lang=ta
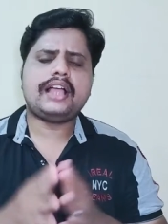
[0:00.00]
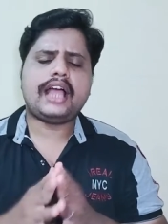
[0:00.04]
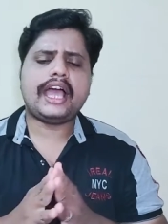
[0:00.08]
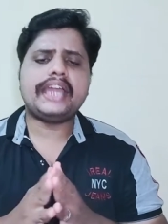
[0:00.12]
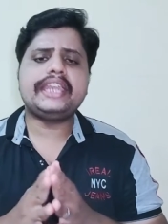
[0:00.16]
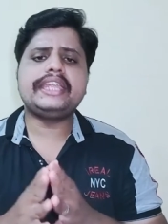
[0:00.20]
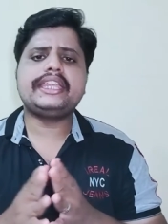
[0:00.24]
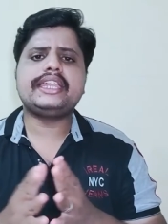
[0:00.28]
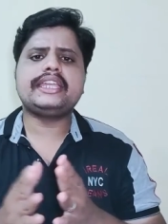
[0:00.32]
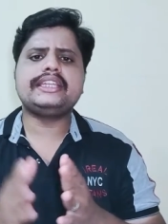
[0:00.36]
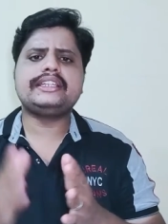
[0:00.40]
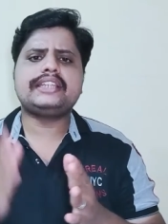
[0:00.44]

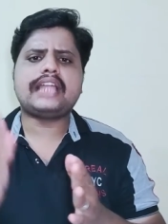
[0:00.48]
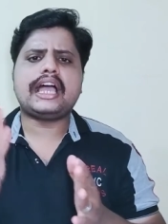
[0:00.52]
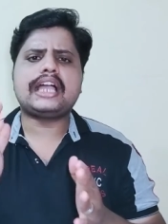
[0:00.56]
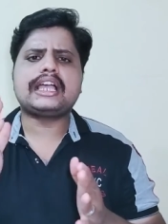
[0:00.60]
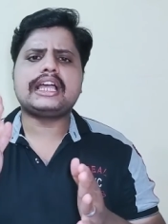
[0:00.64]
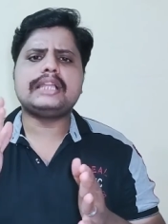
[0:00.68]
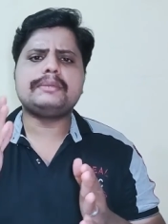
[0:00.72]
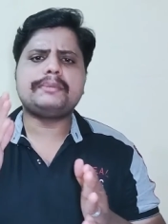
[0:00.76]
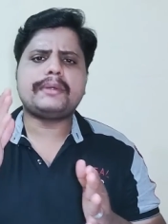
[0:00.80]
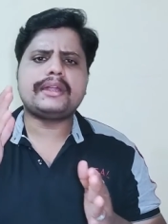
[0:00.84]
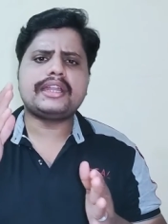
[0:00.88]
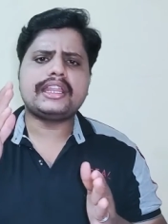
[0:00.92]
அறிக்கை
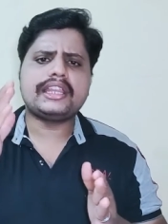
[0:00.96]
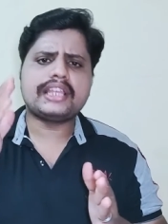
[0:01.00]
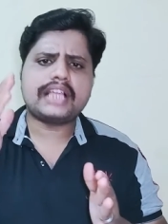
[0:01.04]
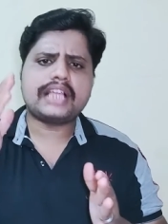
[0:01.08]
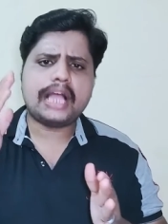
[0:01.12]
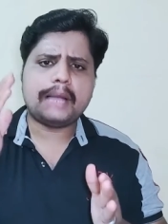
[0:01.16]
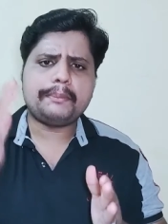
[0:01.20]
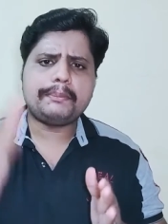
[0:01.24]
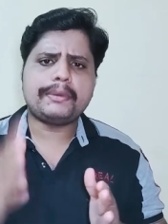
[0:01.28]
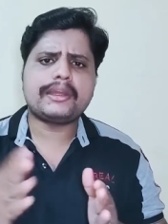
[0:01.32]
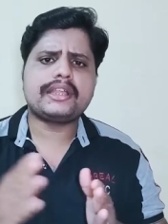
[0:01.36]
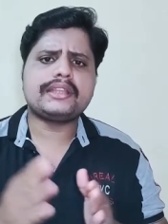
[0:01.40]
தாக்கல் பண்ணதுக்கு
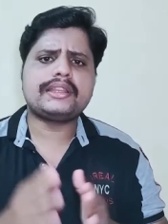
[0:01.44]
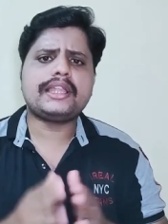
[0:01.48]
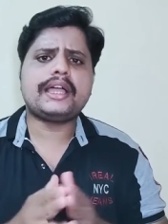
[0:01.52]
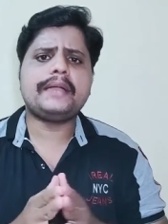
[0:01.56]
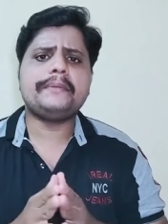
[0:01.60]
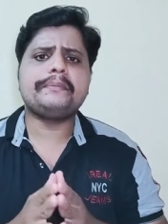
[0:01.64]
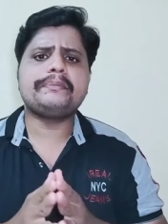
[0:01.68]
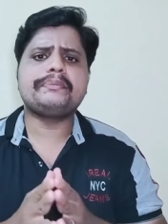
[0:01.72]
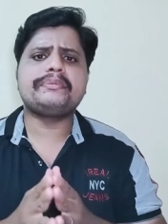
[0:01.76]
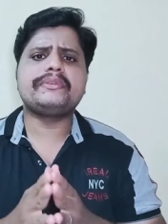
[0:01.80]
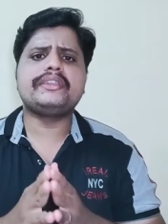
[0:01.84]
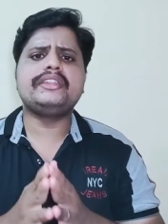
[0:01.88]
அப்புறம் தான்
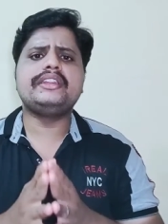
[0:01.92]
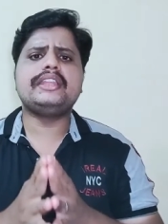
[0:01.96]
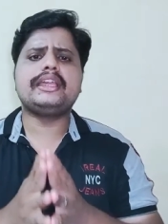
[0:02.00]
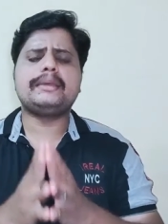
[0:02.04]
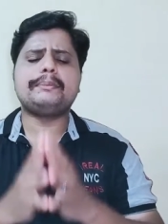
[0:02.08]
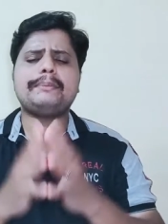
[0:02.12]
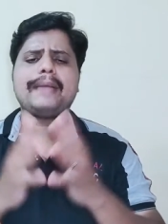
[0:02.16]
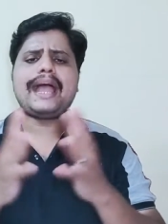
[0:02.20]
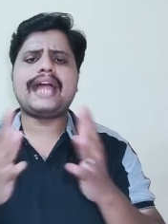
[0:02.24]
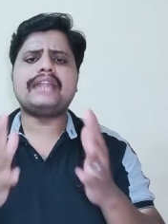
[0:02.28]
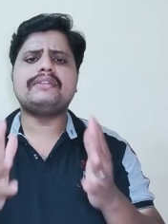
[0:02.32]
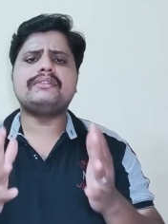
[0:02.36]
இந்த
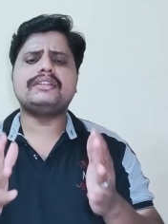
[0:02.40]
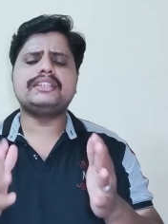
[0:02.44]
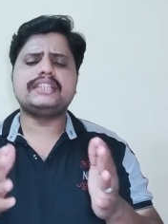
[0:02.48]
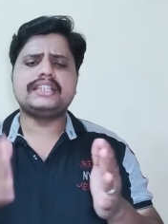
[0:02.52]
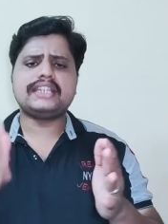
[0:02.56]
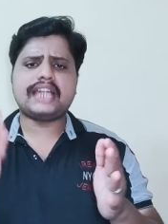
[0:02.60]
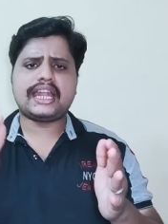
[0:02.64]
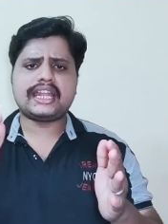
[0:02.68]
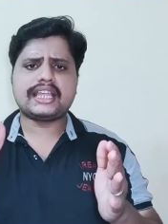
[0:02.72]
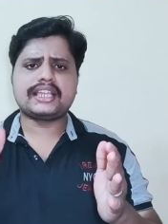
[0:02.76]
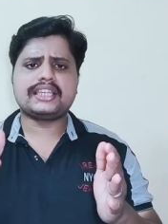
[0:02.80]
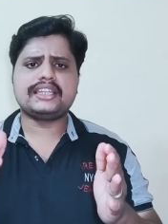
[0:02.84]
பேன் வந்து
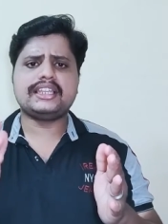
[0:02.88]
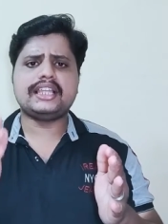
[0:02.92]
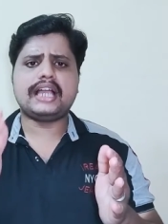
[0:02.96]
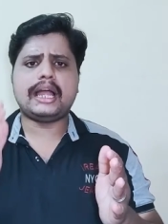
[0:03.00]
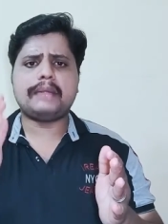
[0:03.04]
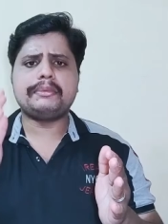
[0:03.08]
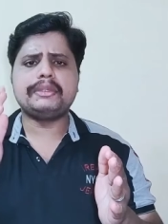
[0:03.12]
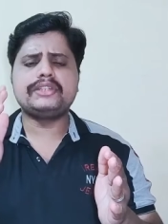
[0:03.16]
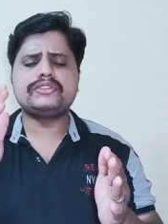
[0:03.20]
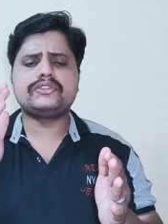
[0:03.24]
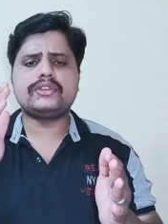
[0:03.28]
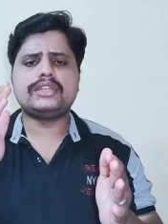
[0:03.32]
நடக்குது
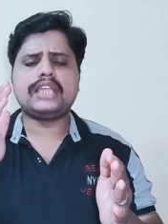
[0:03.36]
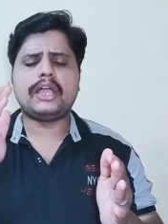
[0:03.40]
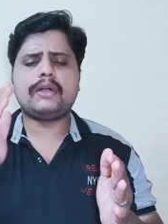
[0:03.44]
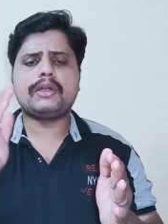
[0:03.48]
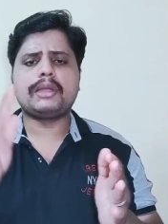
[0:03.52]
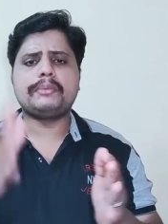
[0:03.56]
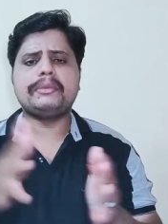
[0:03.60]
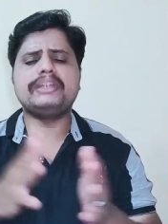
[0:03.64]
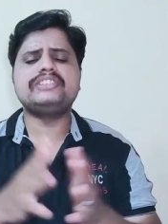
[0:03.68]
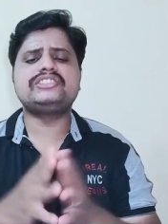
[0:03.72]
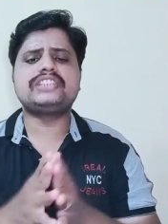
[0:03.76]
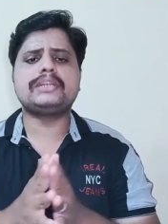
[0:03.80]
அப்படின்னு சொல்லி அவங்க
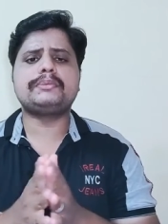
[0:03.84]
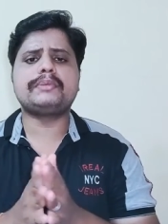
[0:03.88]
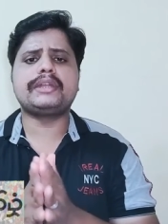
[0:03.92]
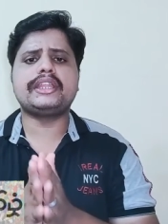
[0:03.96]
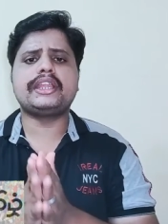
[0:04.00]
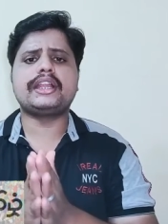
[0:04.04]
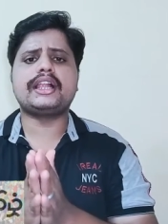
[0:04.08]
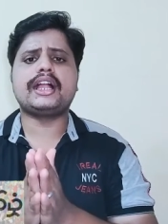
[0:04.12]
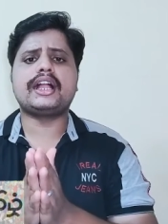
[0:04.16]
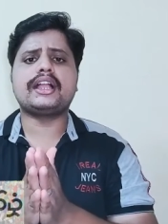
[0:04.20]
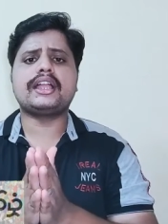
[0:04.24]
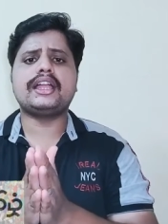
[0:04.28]
மென்ஷன்
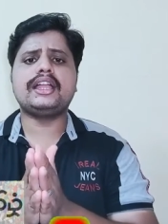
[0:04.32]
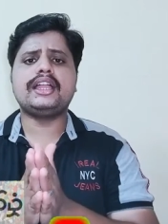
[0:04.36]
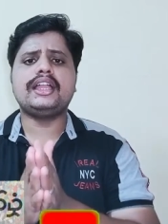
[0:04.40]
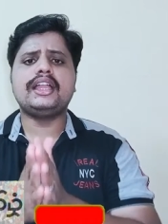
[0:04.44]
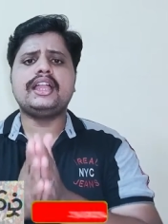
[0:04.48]
பண்ணியிருக்காங்க